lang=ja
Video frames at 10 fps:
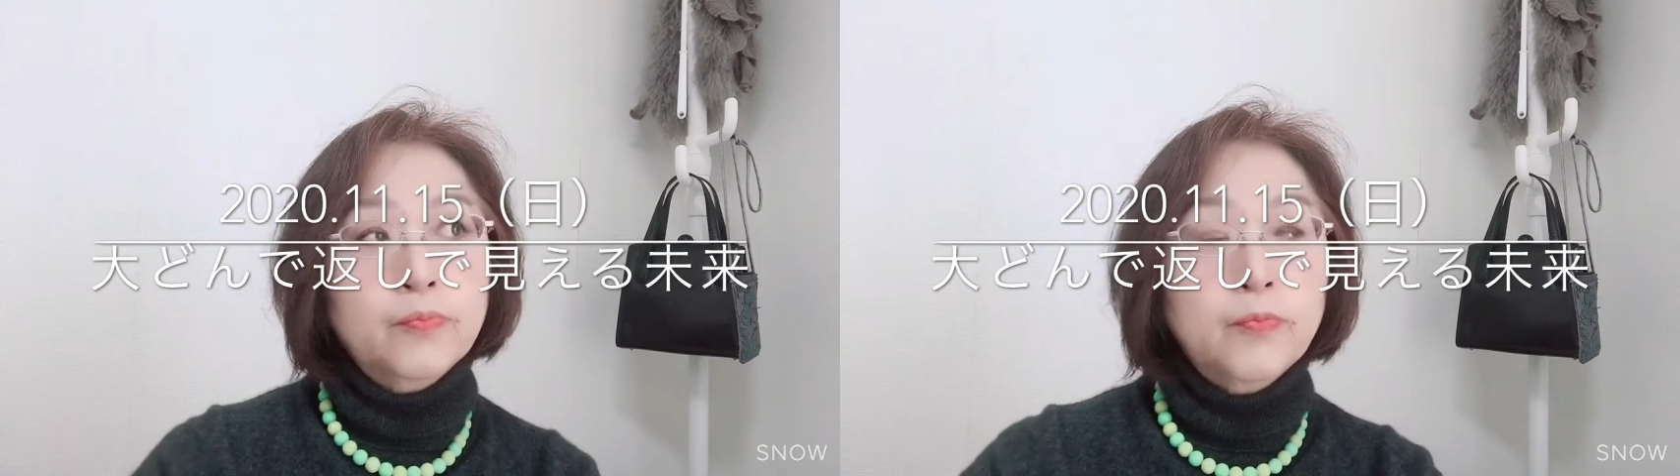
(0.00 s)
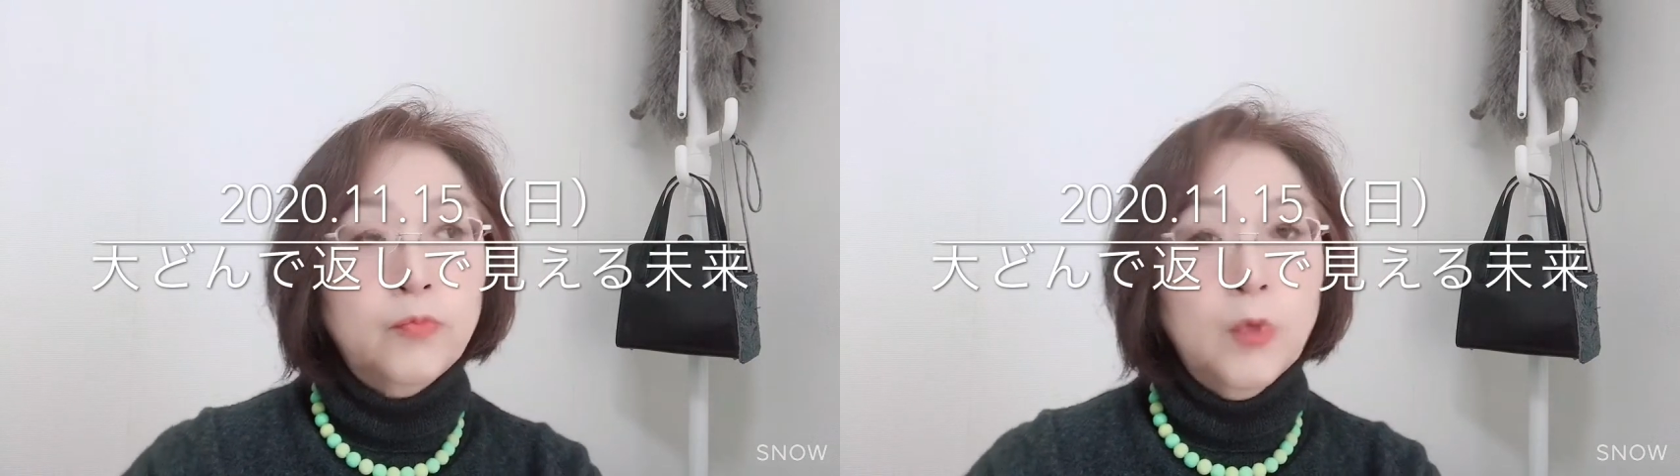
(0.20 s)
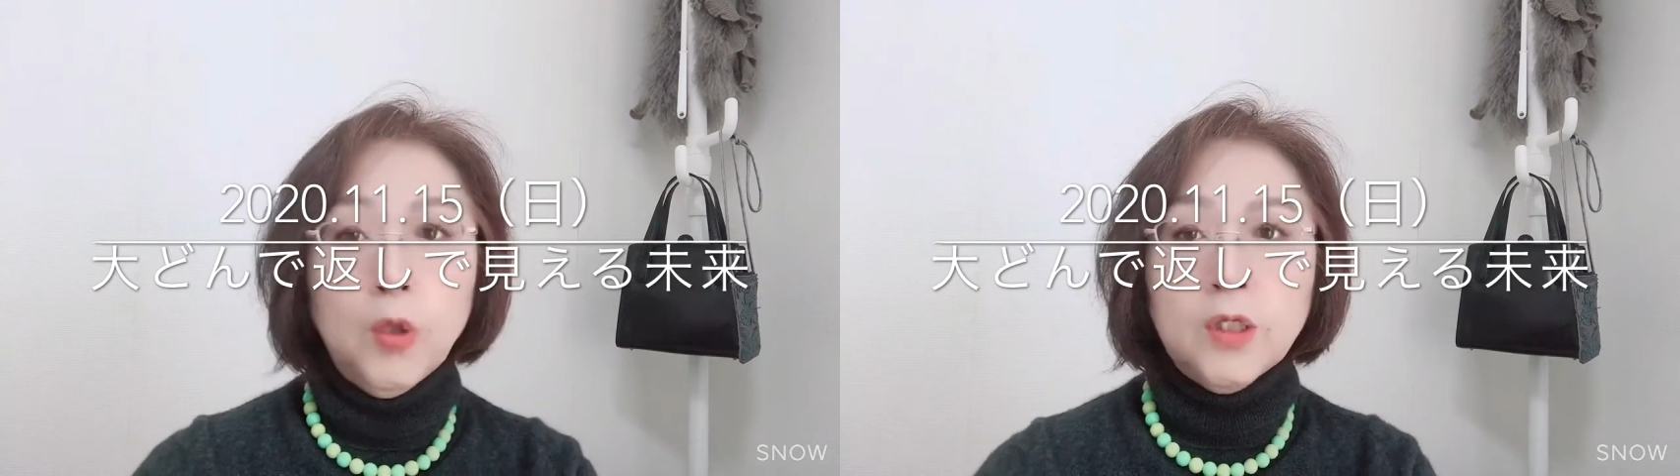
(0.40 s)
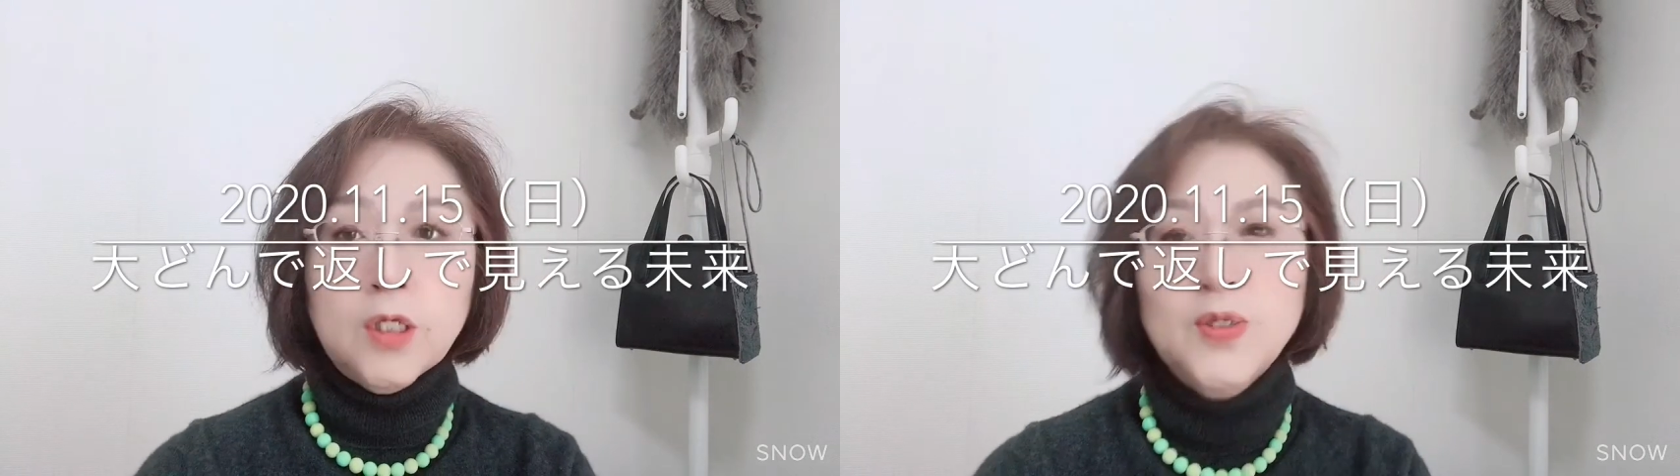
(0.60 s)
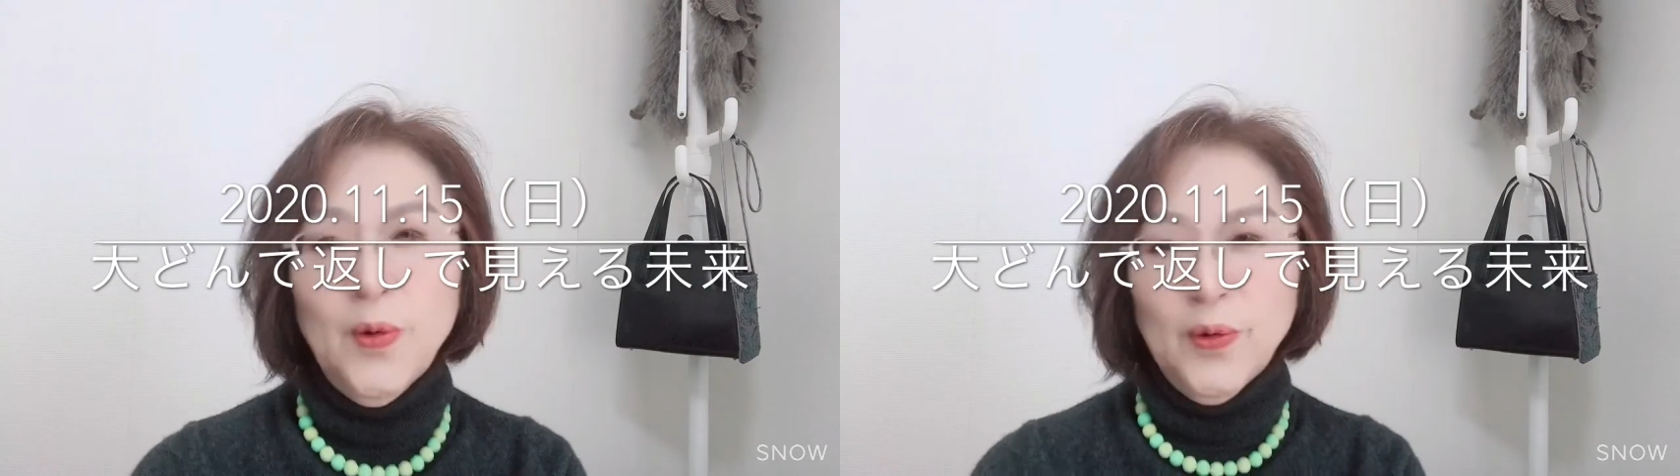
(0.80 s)
これ
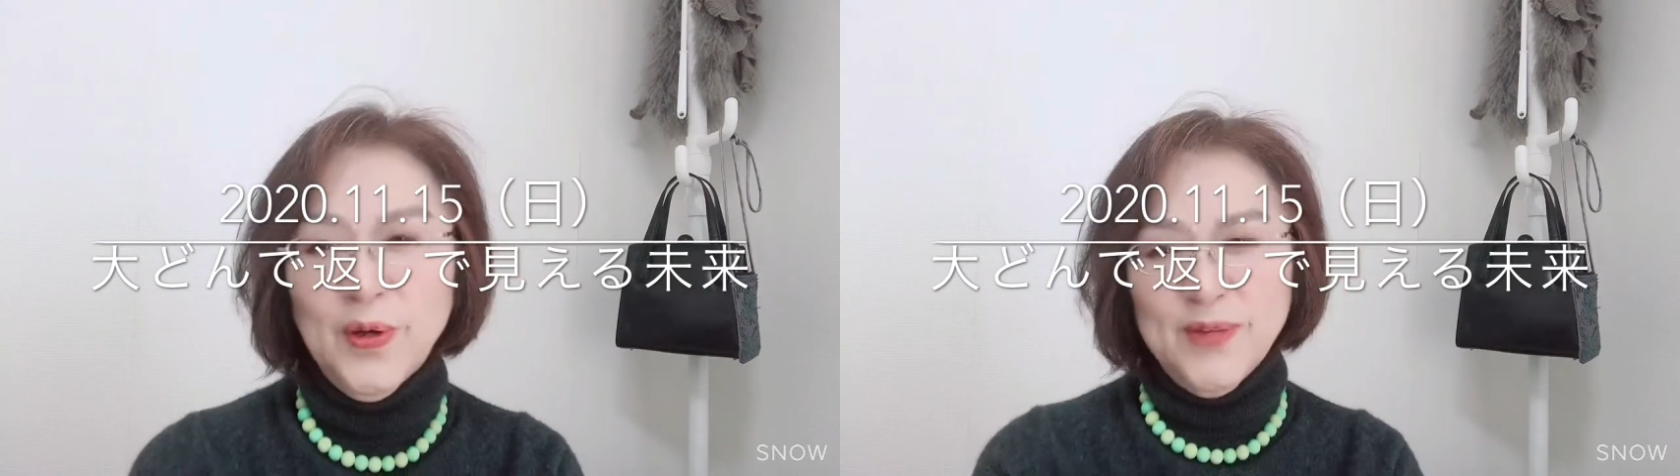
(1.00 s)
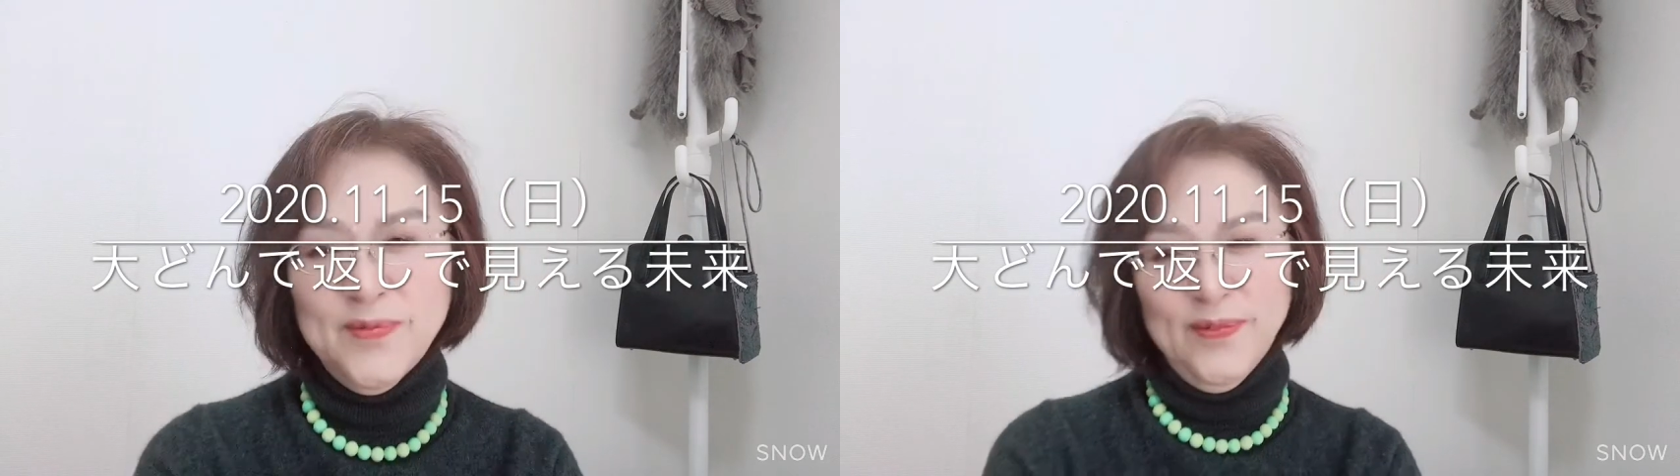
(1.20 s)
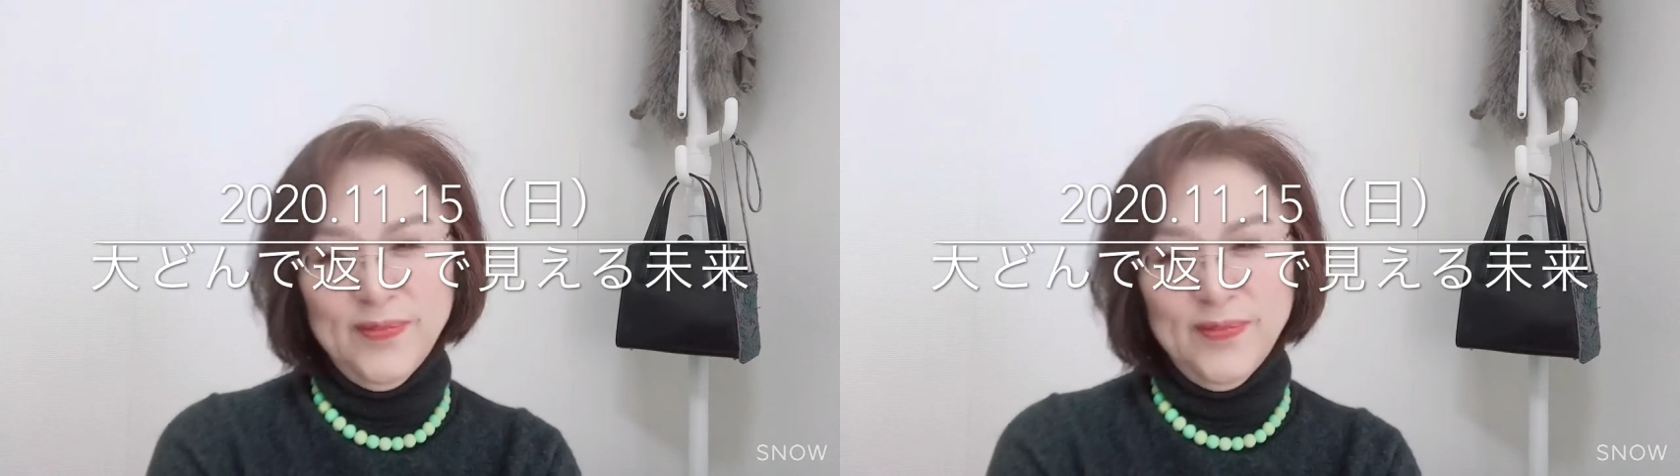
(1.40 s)
私本当に